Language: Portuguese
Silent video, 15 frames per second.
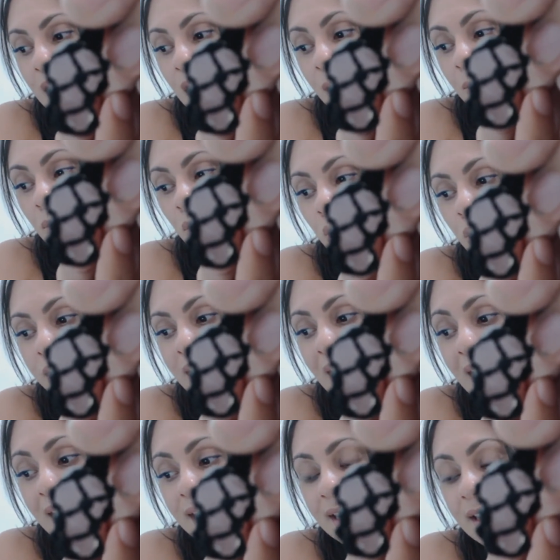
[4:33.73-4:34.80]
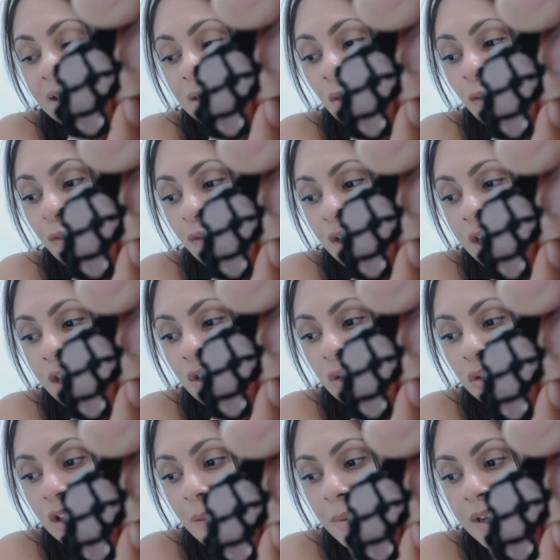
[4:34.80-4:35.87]
ela muda aqui, no
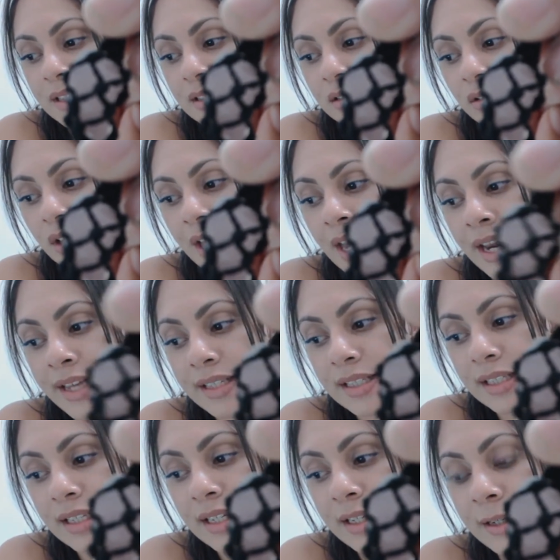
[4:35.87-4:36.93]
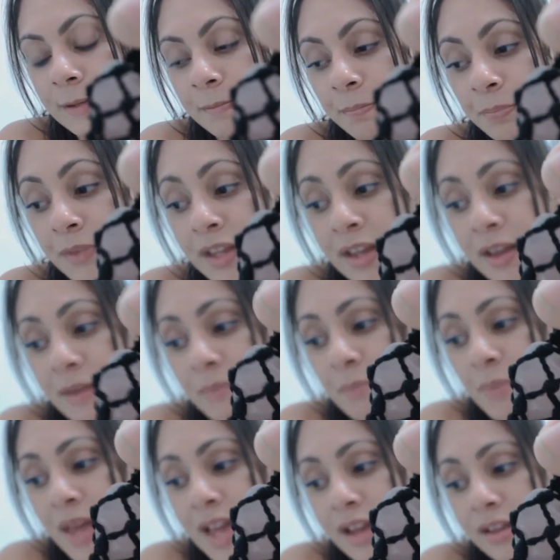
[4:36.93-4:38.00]
vídeo, tá parecendo que ela é assim
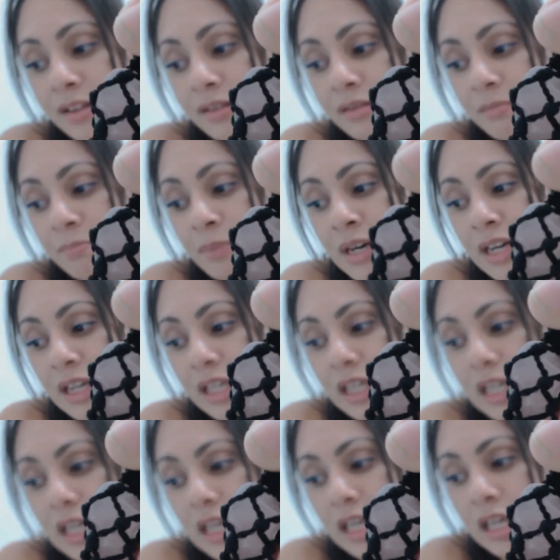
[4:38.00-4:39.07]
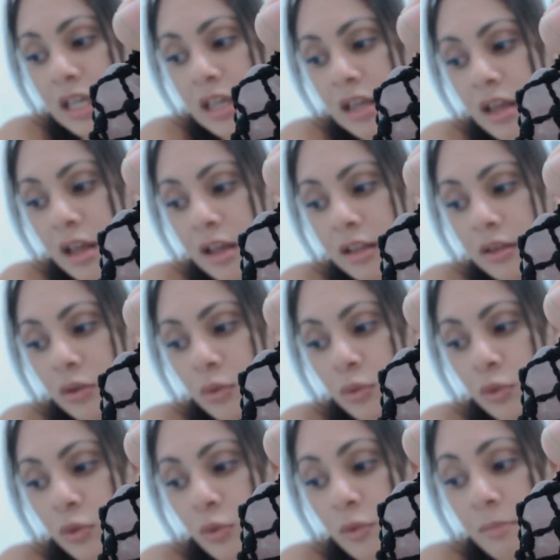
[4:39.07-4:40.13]
bem branquinha e
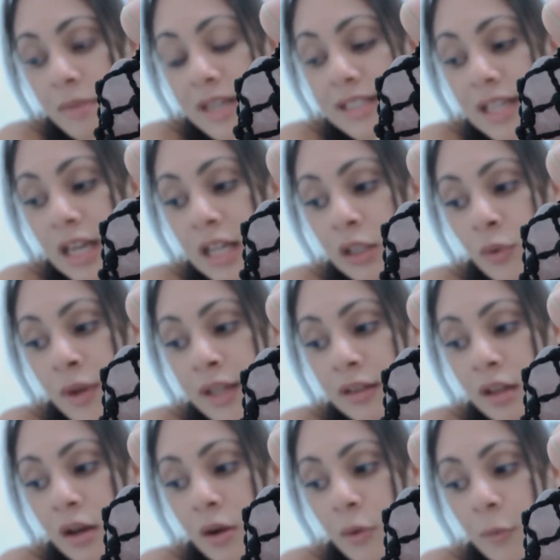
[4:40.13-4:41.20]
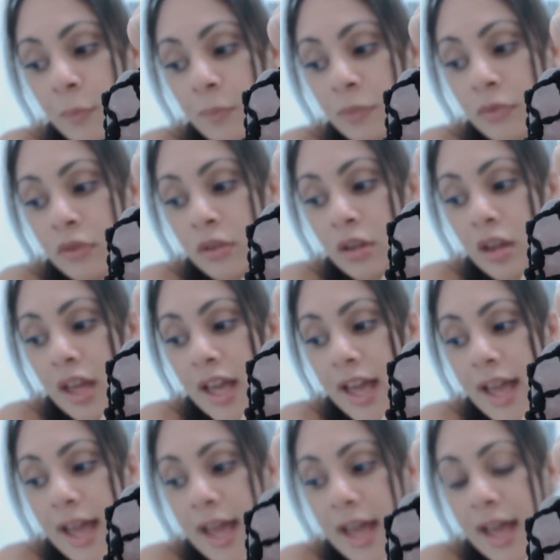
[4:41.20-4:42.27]
tudo, mas ela não é não.
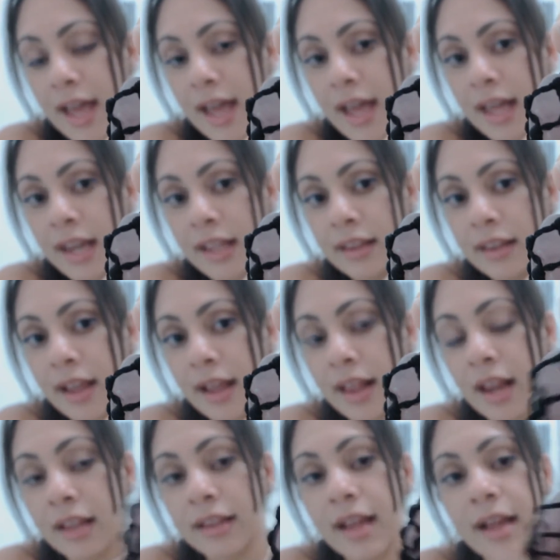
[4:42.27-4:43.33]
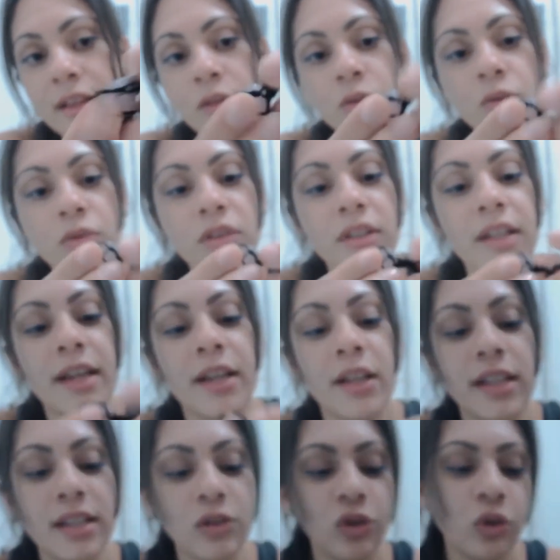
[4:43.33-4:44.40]
É, ela ela tá no
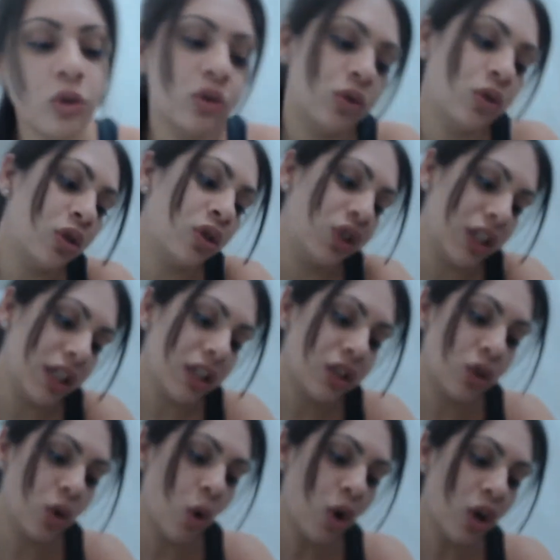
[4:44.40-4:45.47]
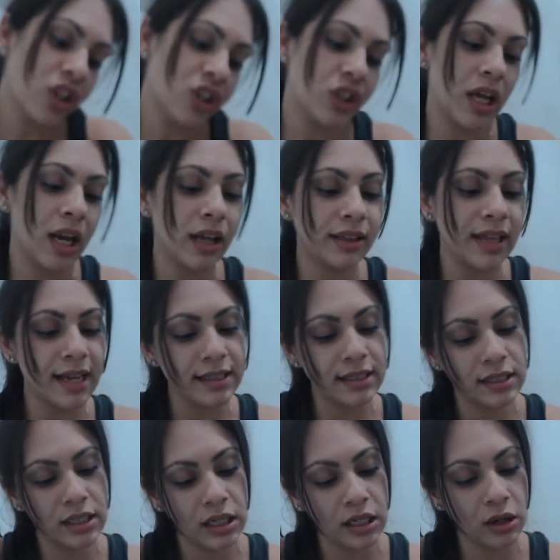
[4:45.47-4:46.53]
nesse, no, do dia de hoje, ela tá
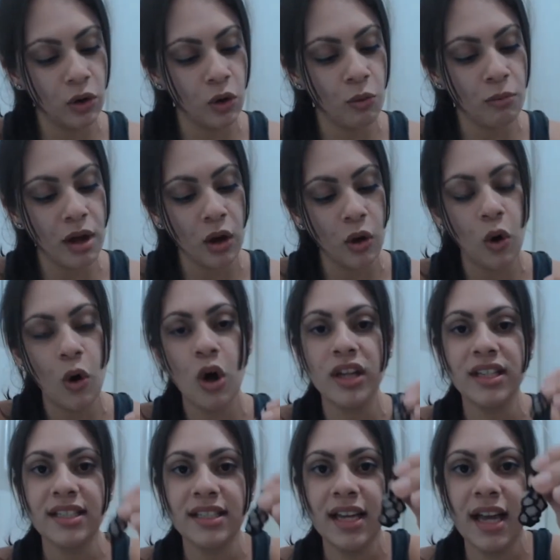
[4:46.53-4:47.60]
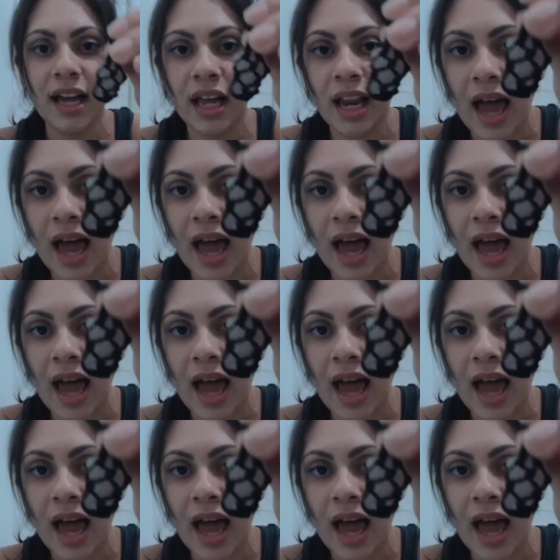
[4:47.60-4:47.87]
assim com uma cor rosinha